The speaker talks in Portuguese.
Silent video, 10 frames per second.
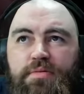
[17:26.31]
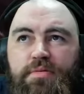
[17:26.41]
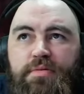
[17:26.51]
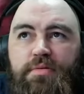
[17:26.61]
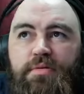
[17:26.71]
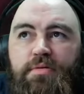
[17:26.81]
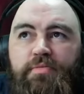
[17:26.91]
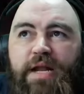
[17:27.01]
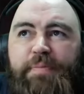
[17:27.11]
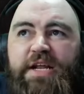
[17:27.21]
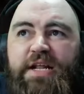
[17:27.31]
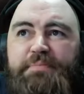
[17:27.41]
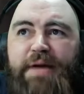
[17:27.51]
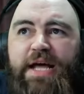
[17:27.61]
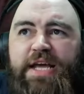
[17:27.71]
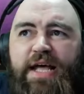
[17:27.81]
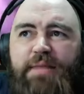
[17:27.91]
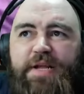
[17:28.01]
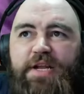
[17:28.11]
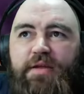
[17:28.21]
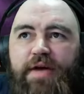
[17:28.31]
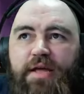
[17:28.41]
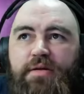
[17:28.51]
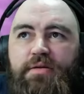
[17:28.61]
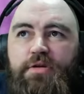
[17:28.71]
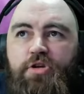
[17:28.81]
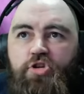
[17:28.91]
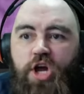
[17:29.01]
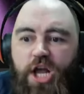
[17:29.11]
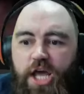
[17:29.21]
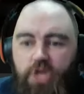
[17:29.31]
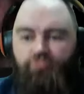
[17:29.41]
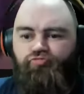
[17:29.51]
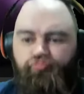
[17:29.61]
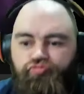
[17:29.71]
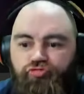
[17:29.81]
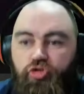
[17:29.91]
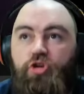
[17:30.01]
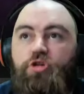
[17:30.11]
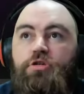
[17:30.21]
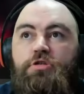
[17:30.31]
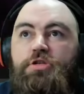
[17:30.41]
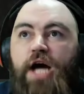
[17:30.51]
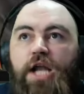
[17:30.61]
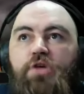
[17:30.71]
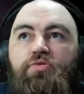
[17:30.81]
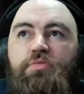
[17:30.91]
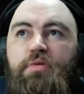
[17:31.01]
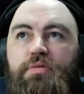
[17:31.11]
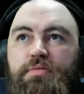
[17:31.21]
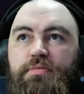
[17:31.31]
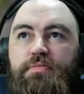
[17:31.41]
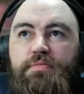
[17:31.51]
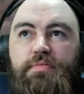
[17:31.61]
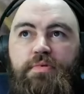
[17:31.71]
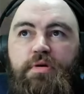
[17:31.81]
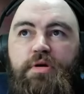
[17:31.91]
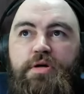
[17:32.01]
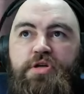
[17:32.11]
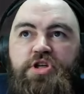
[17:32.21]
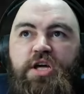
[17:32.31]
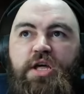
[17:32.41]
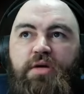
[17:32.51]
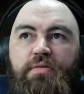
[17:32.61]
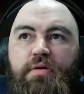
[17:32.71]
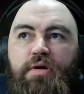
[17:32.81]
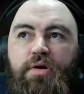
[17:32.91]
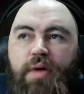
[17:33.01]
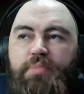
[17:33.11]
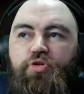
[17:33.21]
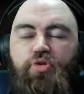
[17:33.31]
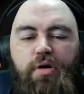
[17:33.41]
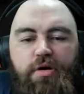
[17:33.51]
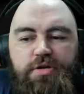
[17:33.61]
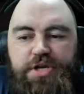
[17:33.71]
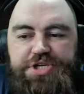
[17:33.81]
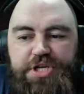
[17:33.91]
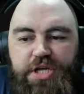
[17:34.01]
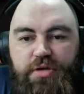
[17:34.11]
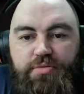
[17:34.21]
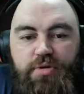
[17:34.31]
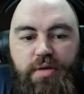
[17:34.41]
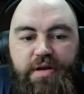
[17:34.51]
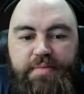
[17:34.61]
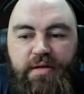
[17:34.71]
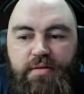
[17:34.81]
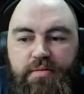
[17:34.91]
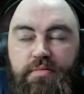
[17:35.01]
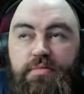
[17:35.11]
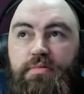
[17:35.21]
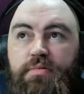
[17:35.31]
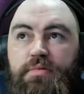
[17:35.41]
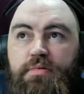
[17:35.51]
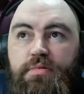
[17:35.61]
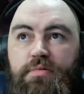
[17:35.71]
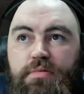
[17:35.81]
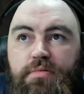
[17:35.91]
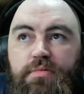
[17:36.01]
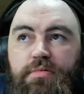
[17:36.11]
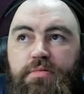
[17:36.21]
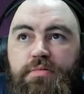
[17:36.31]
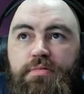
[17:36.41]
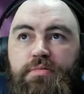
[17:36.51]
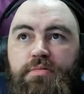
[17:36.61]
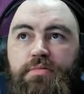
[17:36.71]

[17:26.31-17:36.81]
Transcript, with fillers: Vamos pegar, vamos pegar. Vamos, pai neném, barriga ela, pai neném, vai. Chega lá e... Aqui, é aqui, esquiu, aqui, esquiu. Aqui, aqui, esquiu, aqui, esquiu. Ué, mudou agora? É Chiquinho, o cameraman? Aqui, vai pra cá.